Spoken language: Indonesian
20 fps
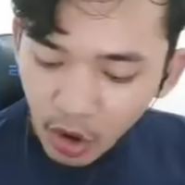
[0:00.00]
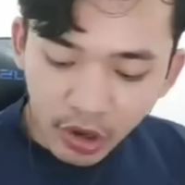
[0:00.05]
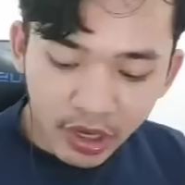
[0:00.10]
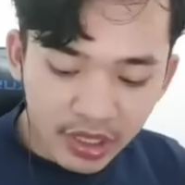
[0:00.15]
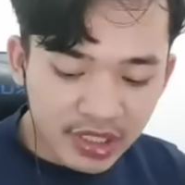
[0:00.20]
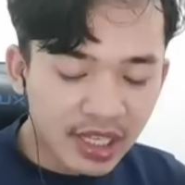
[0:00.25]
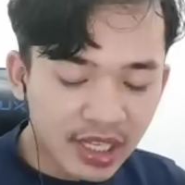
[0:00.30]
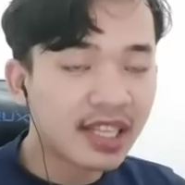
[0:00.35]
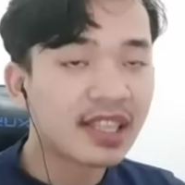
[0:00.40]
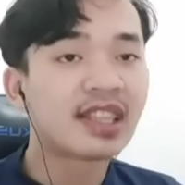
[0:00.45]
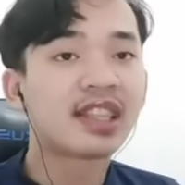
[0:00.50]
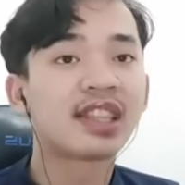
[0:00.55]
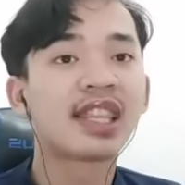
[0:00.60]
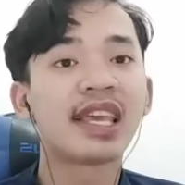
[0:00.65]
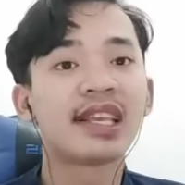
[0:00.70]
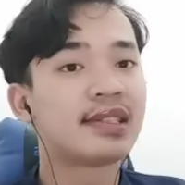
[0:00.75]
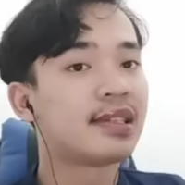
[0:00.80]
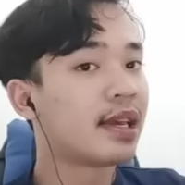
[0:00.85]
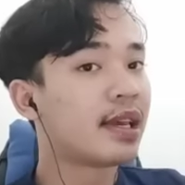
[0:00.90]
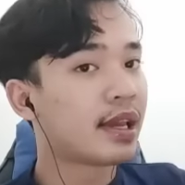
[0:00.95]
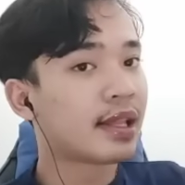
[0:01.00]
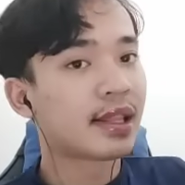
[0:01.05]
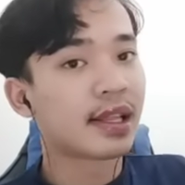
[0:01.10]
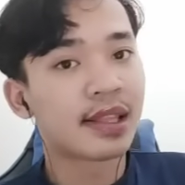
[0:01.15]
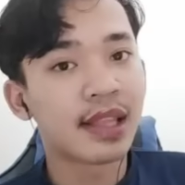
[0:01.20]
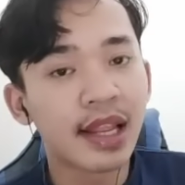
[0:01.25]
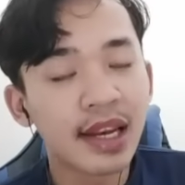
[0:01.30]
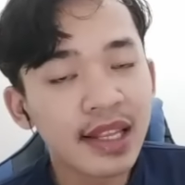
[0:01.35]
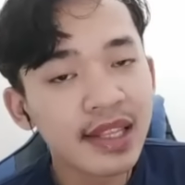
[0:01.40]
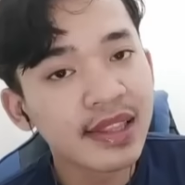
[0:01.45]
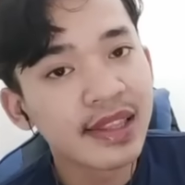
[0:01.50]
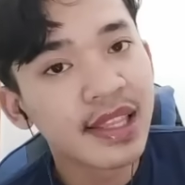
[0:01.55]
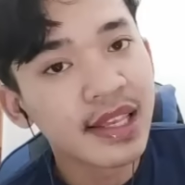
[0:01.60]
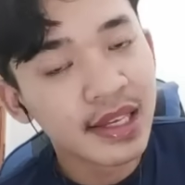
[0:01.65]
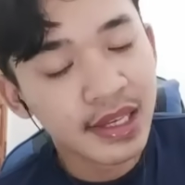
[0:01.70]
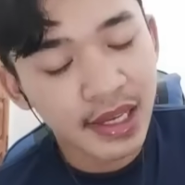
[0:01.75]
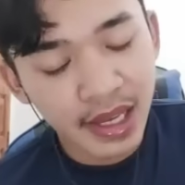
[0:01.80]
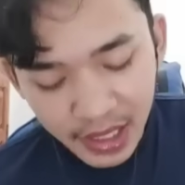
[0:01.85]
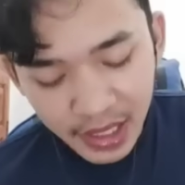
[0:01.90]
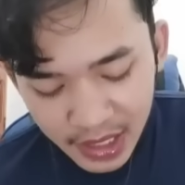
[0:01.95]
okay, jadi tage kita tadi
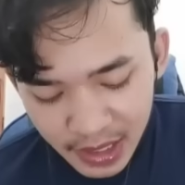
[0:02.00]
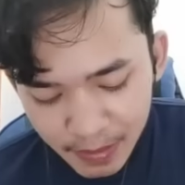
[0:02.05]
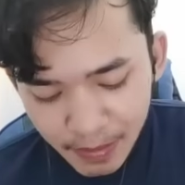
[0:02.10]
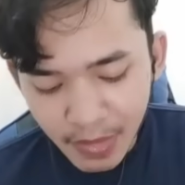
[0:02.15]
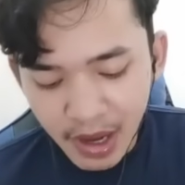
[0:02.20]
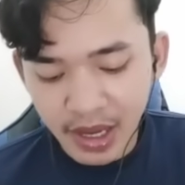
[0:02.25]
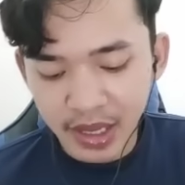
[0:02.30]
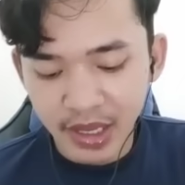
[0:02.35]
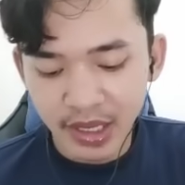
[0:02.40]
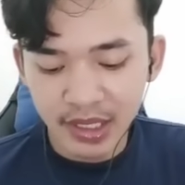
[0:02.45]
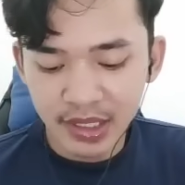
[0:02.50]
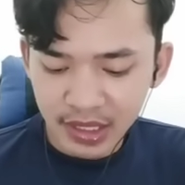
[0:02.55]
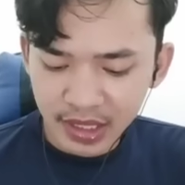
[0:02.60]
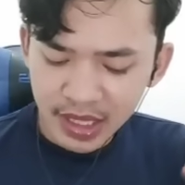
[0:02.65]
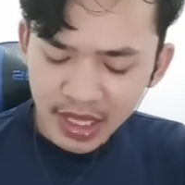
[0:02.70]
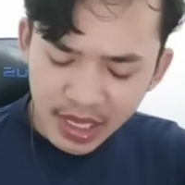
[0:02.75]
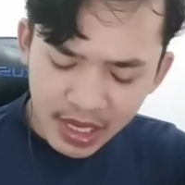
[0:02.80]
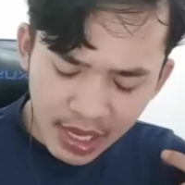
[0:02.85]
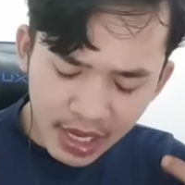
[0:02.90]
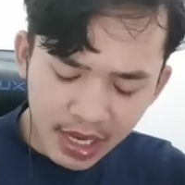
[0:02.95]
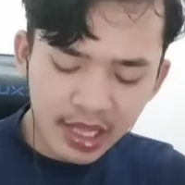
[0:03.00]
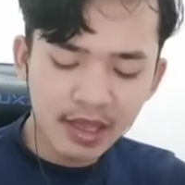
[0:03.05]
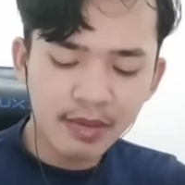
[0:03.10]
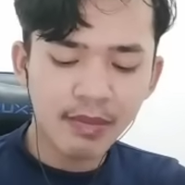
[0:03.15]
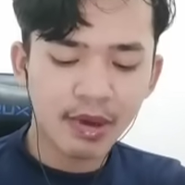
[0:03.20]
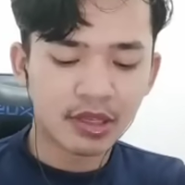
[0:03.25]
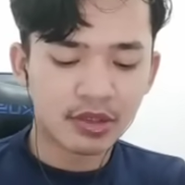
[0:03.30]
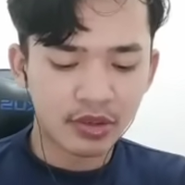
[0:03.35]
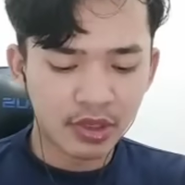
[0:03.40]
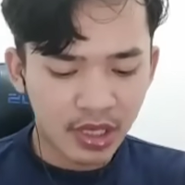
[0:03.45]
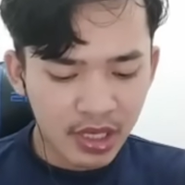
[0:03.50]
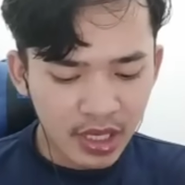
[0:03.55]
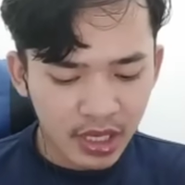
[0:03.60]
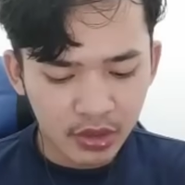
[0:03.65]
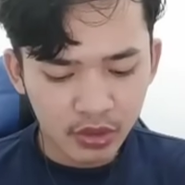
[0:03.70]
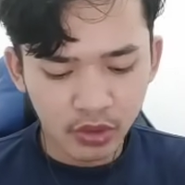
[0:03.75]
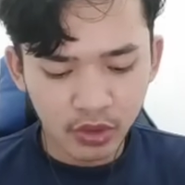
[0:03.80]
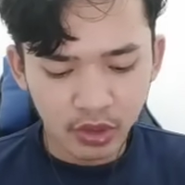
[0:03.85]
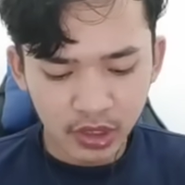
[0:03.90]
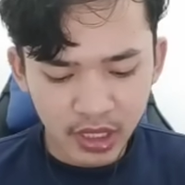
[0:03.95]
35 ya guys ya. 35 cuy.
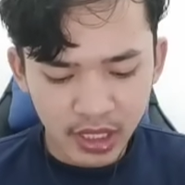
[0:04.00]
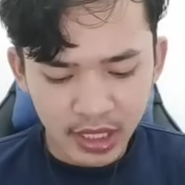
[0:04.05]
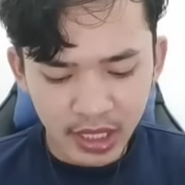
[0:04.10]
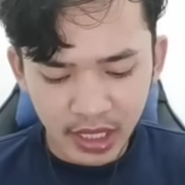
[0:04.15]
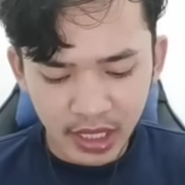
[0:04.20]
Ingat cuy,